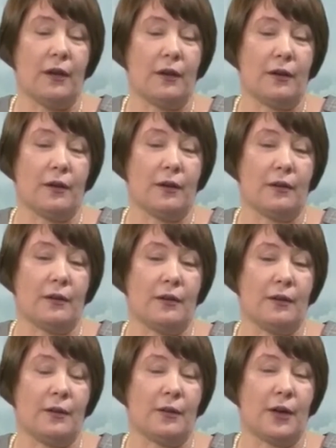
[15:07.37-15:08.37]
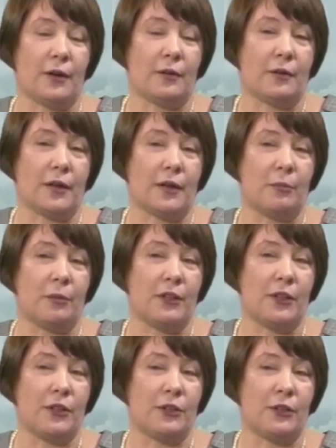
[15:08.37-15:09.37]
а, и а,
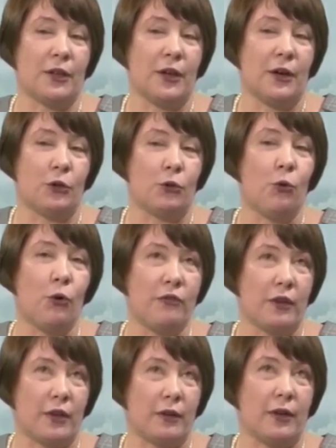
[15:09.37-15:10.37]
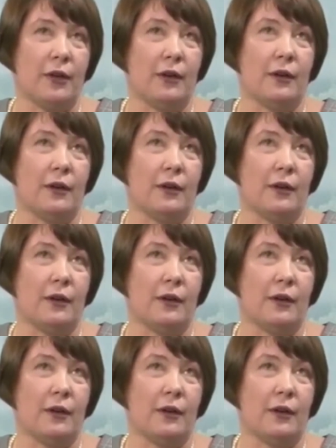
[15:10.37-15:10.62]
архимандрит Товия,